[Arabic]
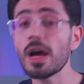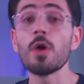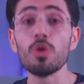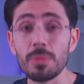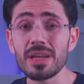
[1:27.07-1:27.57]

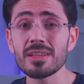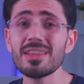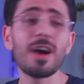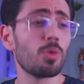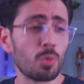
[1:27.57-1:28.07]
او البرد
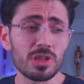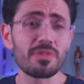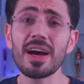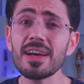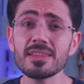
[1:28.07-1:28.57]
او
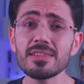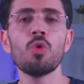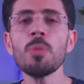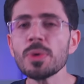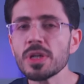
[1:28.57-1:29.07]
المرتفعات
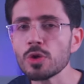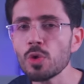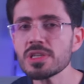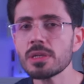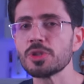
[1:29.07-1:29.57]
وممكن انه
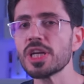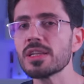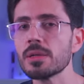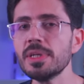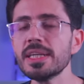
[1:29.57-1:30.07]
يحصل بشكل
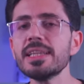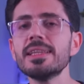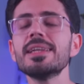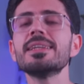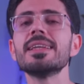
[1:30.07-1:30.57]
طبيعي جدا